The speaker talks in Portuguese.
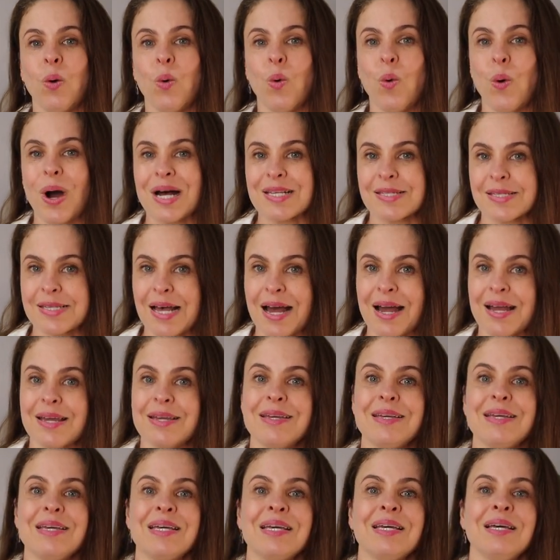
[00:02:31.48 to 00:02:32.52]
o
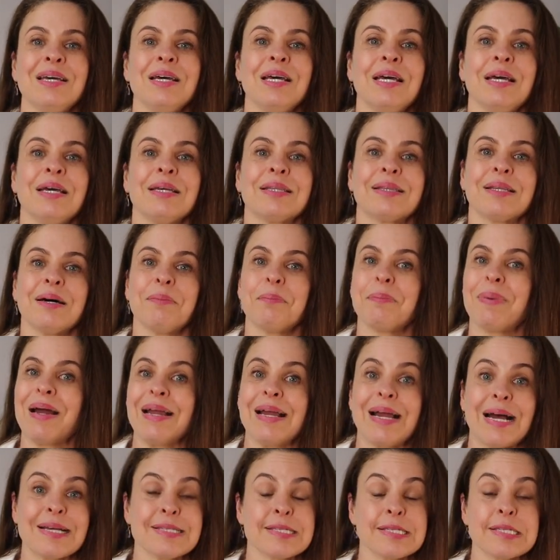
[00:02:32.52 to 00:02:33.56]
açaí,
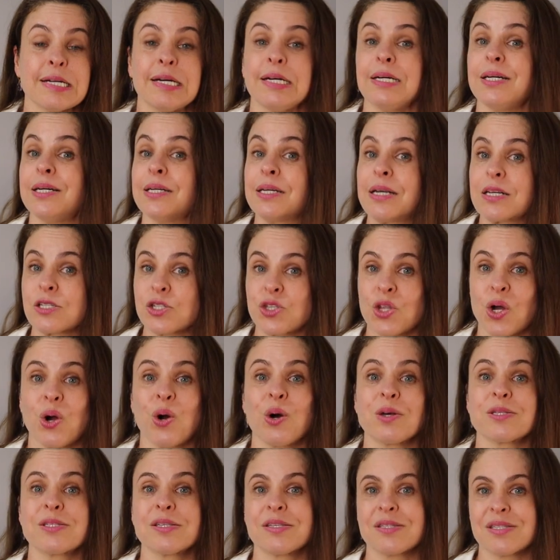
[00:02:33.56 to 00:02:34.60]
também castanhas,
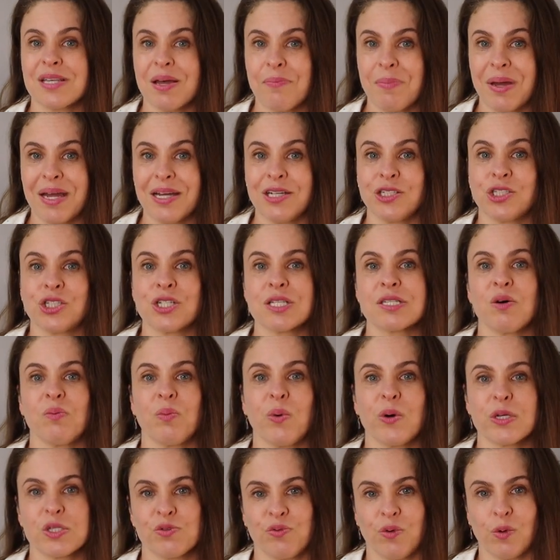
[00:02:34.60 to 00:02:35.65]
nozes, sementes são
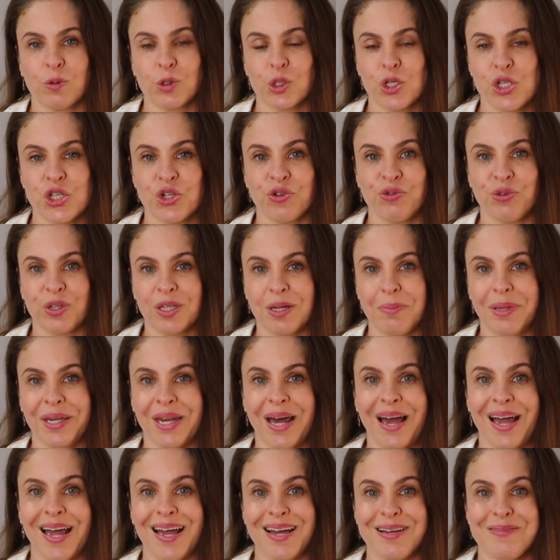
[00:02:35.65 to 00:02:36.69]
boas fontes de
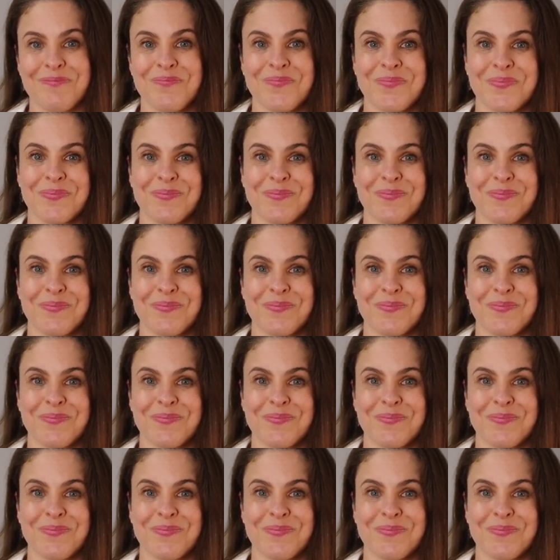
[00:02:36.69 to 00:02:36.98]
vitamina E.